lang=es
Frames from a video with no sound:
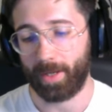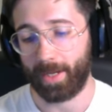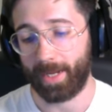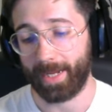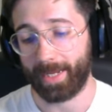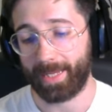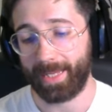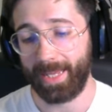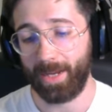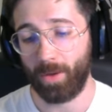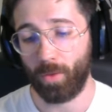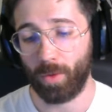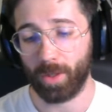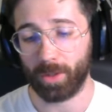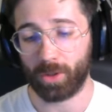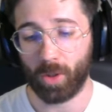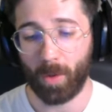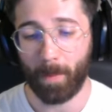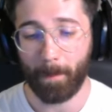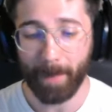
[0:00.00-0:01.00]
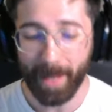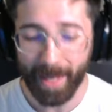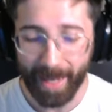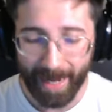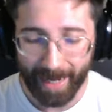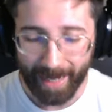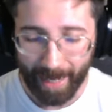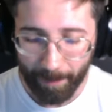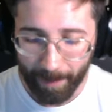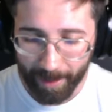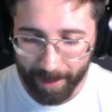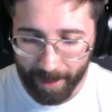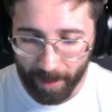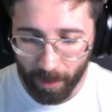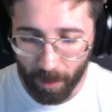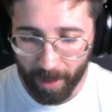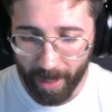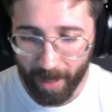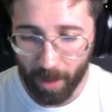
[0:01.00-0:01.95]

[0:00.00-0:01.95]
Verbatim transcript: aquí nuestro mega caballero que